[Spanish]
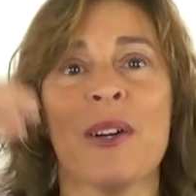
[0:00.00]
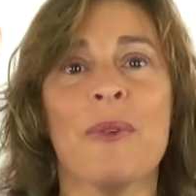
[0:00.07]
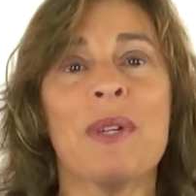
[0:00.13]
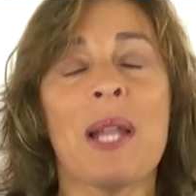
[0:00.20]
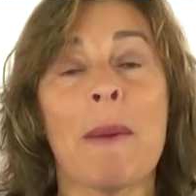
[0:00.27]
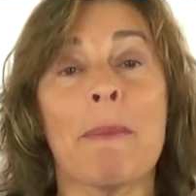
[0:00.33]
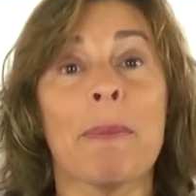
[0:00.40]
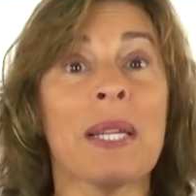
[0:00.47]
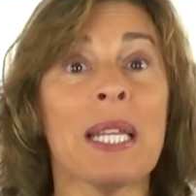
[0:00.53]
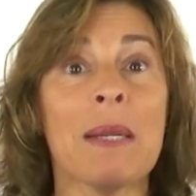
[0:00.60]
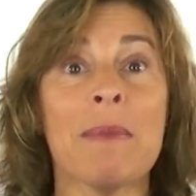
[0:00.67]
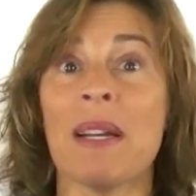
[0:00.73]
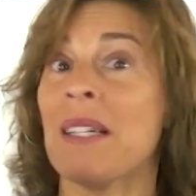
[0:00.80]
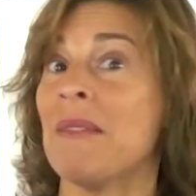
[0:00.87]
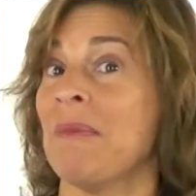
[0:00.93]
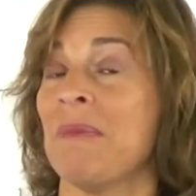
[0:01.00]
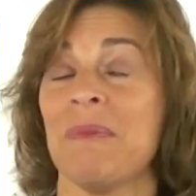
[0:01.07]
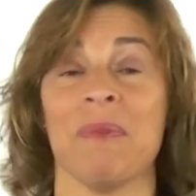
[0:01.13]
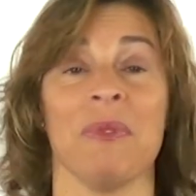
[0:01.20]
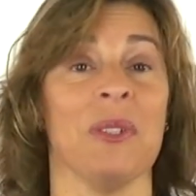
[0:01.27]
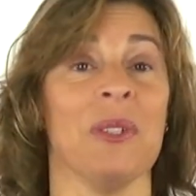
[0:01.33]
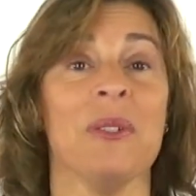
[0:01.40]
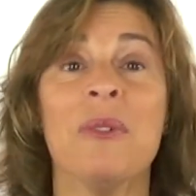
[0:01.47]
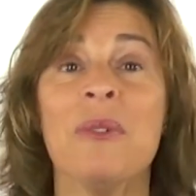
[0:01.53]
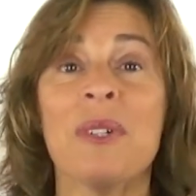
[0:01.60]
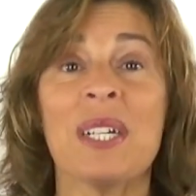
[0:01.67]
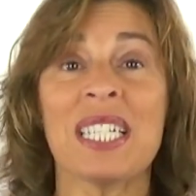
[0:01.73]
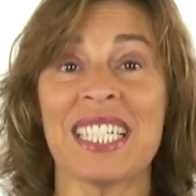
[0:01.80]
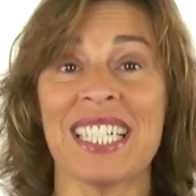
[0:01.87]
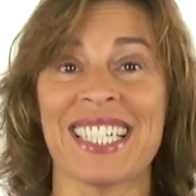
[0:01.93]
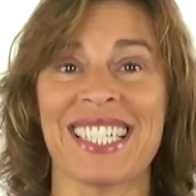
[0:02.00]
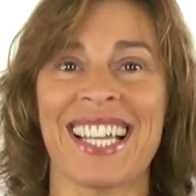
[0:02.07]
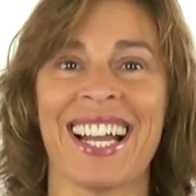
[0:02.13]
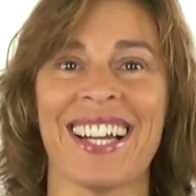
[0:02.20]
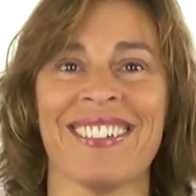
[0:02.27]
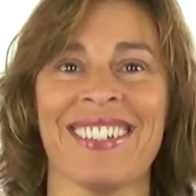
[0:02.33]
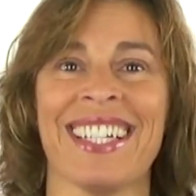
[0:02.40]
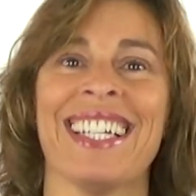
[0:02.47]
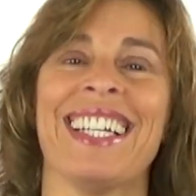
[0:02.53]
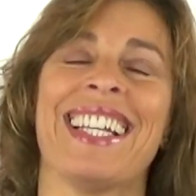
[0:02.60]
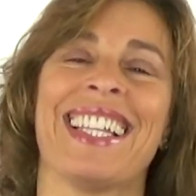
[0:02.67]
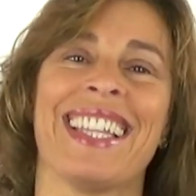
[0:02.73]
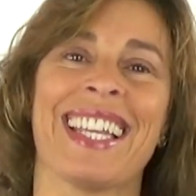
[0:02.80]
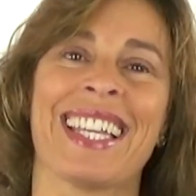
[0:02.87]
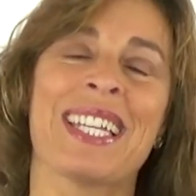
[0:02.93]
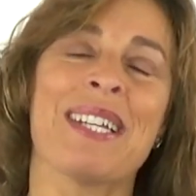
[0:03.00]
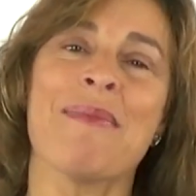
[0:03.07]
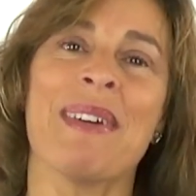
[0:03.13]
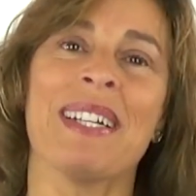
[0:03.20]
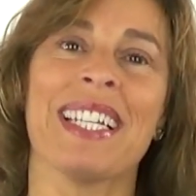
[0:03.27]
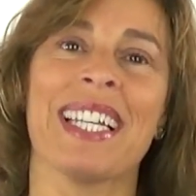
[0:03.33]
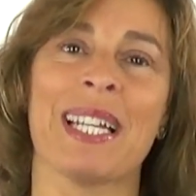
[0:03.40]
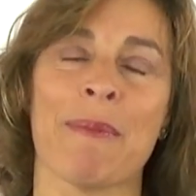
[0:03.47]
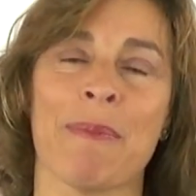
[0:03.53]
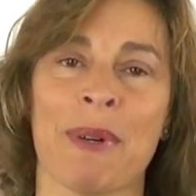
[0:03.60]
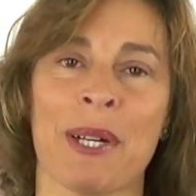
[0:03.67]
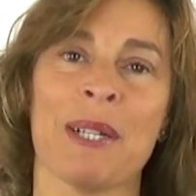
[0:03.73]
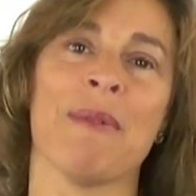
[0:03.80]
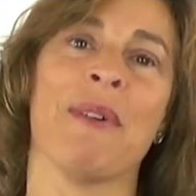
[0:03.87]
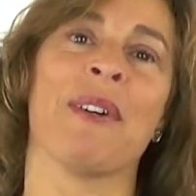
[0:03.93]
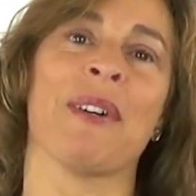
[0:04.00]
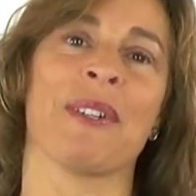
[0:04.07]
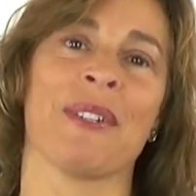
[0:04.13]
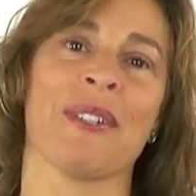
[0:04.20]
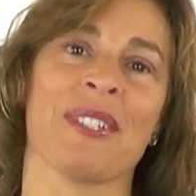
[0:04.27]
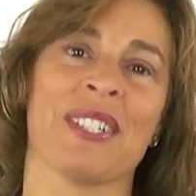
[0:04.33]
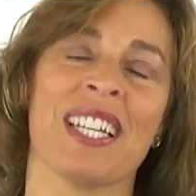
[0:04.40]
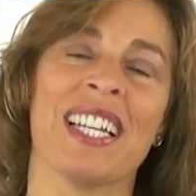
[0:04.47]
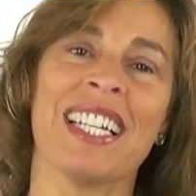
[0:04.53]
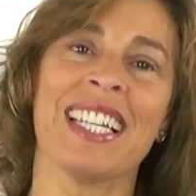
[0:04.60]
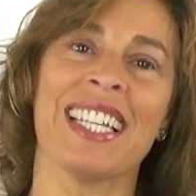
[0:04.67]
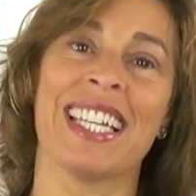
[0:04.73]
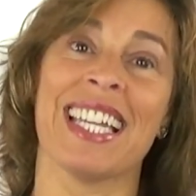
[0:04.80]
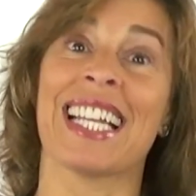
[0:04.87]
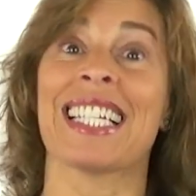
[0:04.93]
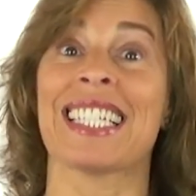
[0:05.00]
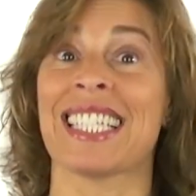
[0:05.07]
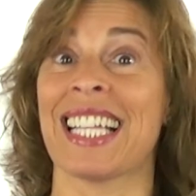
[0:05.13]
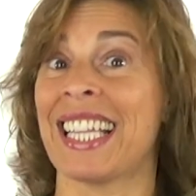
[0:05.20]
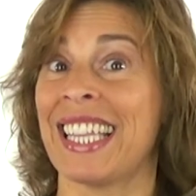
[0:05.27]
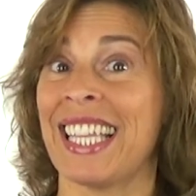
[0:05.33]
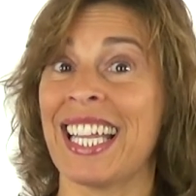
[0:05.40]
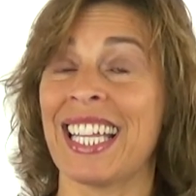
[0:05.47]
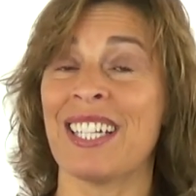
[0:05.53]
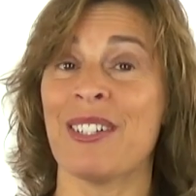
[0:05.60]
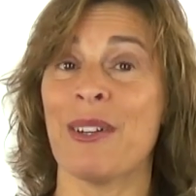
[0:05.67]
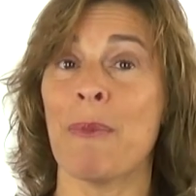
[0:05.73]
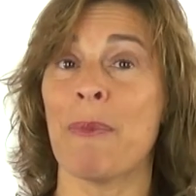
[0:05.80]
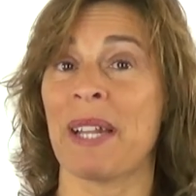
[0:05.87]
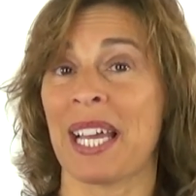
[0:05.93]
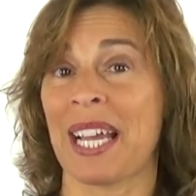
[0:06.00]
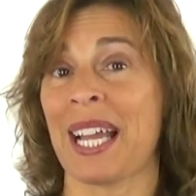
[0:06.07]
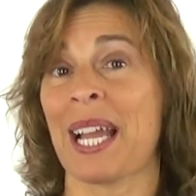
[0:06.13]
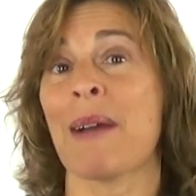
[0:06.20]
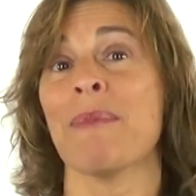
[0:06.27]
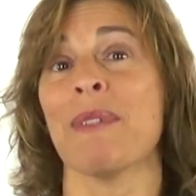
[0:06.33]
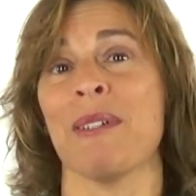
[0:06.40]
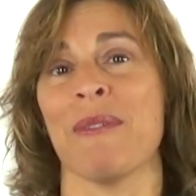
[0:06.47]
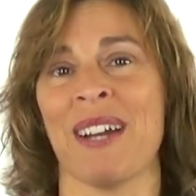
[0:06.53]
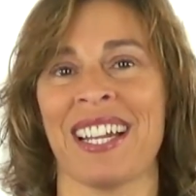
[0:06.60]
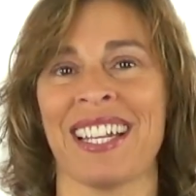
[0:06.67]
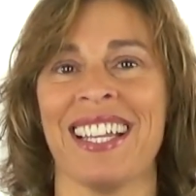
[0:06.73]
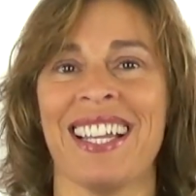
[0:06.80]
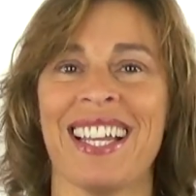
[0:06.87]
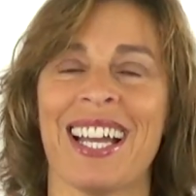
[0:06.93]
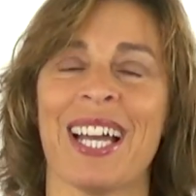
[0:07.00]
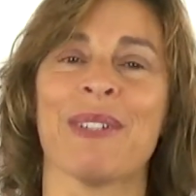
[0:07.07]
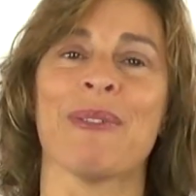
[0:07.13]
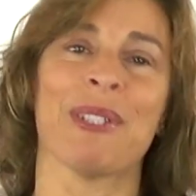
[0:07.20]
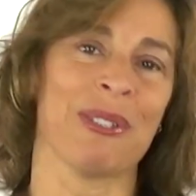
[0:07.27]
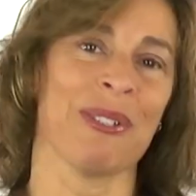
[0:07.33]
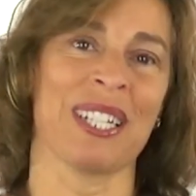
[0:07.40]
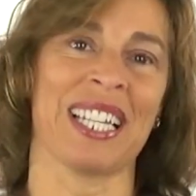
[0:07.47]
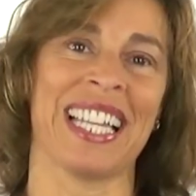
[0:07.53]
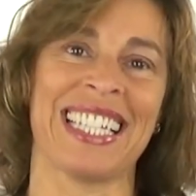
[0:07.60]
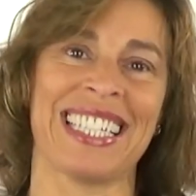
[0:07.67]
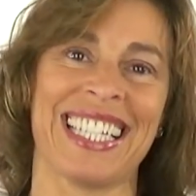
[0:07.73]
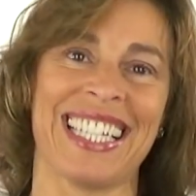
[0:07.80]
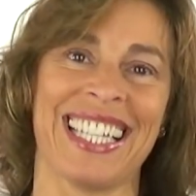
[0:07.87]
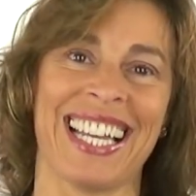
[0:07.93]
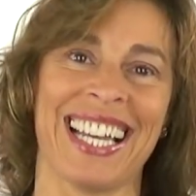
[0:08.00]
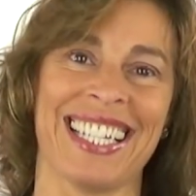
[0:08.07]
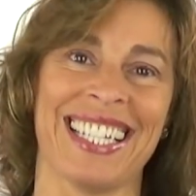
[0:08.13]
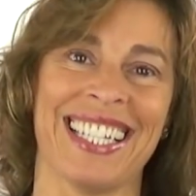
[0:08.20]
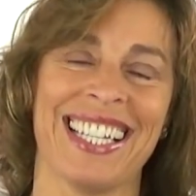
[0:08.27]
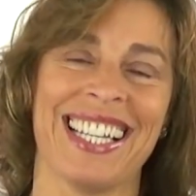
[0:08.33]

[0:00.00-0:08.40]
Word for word: una prima. Nunca se sabe de qué manera podemos conocer y extendernos para captivar a nuestro cliente ideal.